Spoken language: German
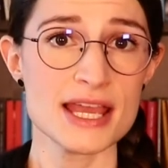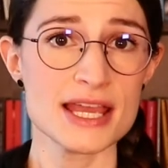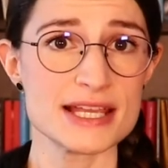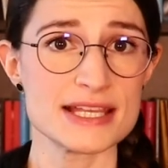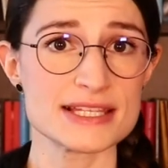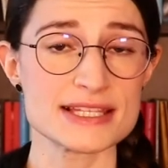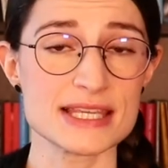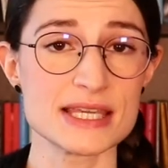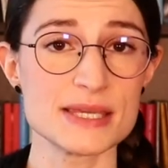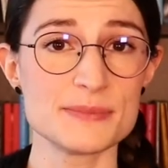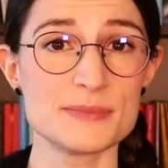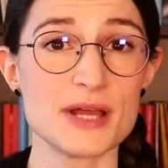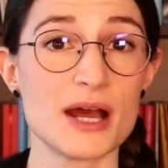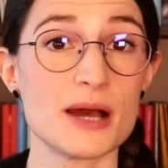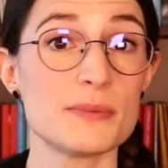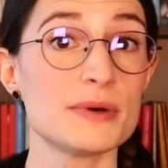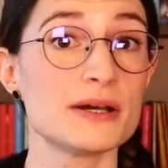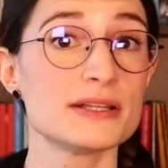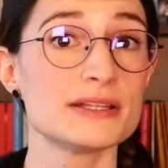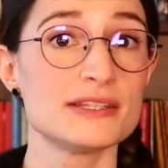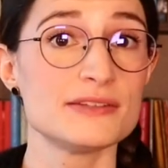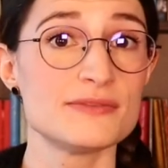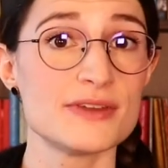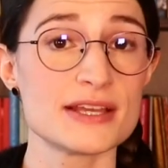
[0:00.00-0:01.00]
Es gibt
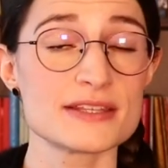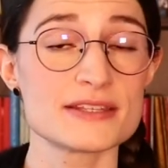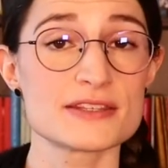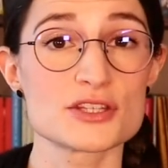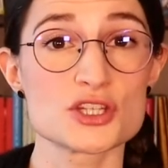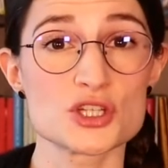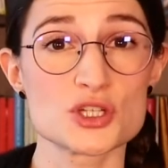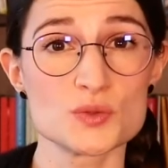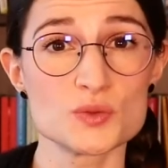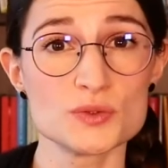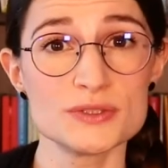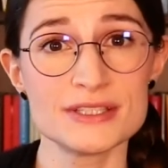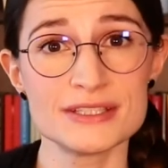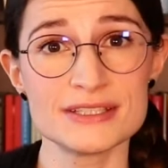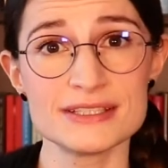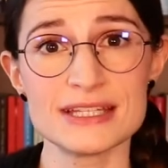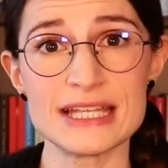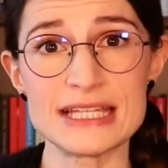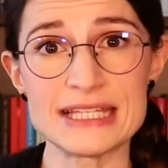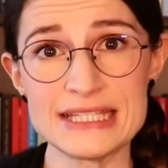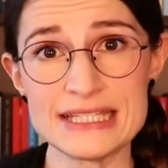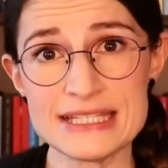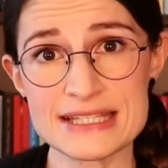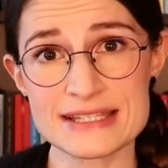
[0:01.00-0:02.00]
aber diverse Studien,
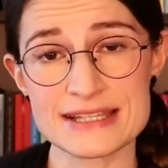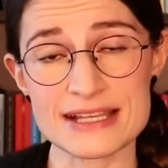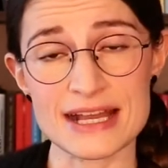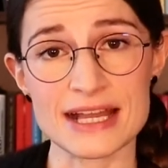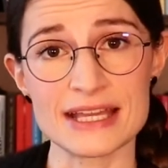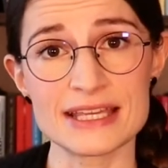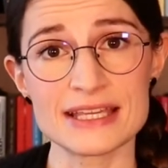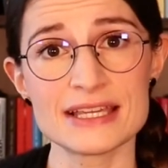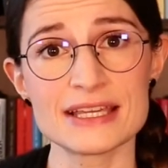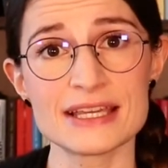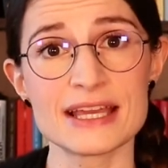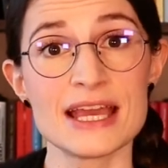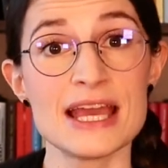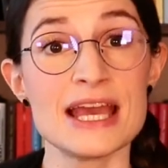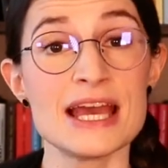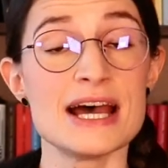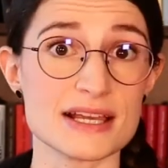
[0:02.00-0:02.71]
die zeigen,